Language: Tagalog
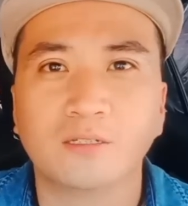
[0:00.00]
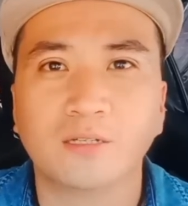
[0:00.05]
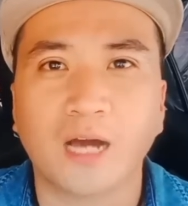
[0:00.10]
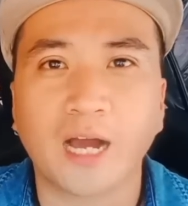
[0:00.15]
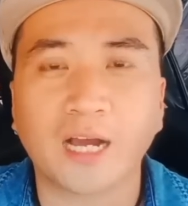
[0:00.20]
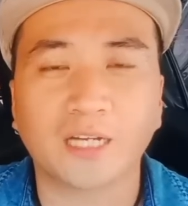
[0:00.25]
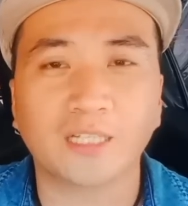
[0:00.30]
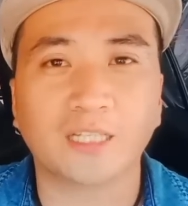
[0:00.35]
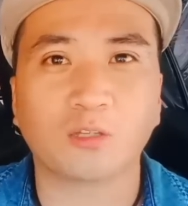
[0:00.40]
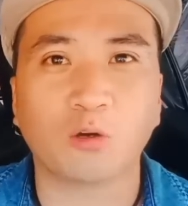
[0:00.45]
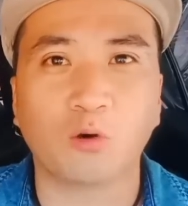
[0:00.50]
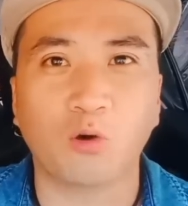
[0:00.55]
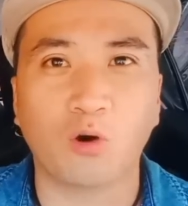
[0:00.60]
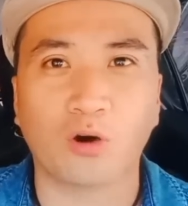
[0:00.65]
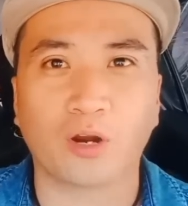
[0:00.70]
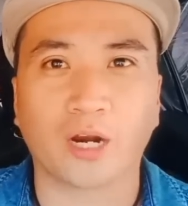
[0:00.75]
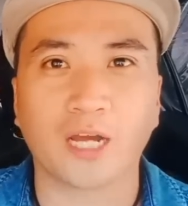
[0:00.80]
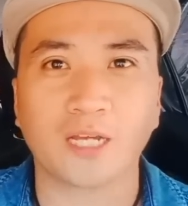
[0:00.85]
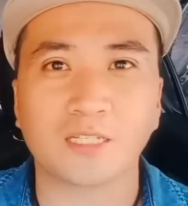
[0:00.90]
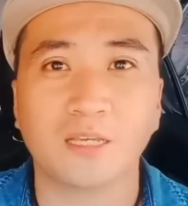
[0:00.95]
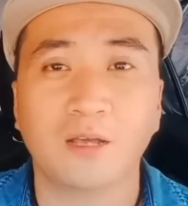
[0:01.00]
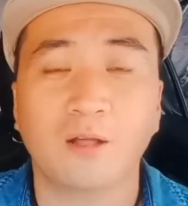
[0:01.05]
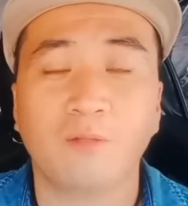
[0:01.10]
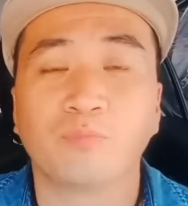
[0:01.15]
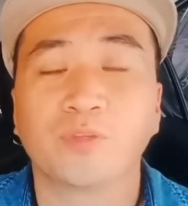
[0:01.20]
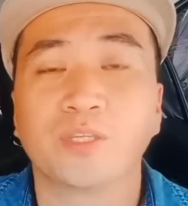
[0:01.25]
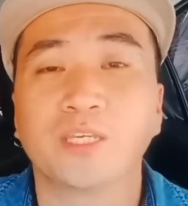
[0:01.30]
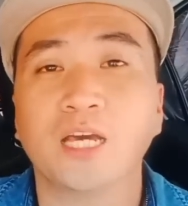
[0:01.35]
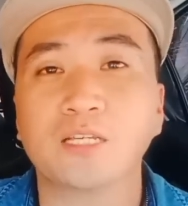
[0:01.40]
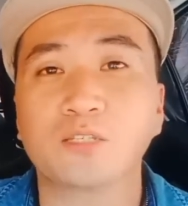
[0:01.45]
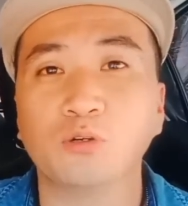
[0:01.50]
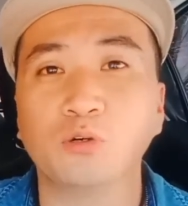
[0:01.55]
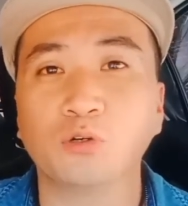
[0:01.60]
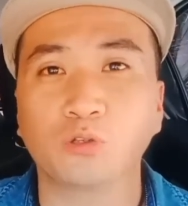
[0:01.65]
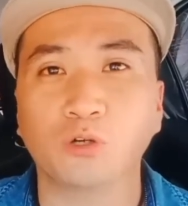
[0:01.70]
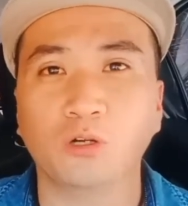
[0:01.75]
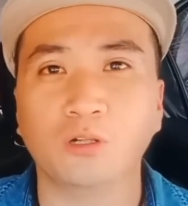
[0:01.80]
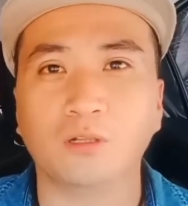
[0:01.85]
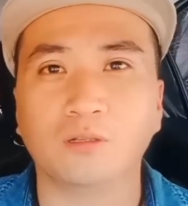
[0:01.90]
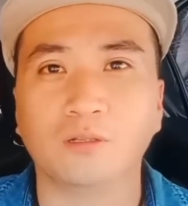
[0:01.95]
Ha, ganitong oras? Yes,
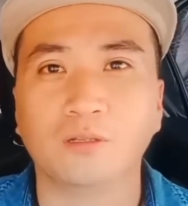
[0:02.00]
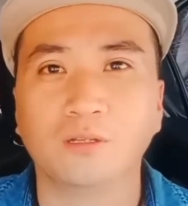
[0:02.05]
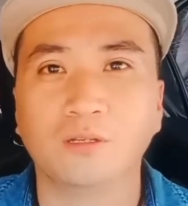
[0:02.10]
utol.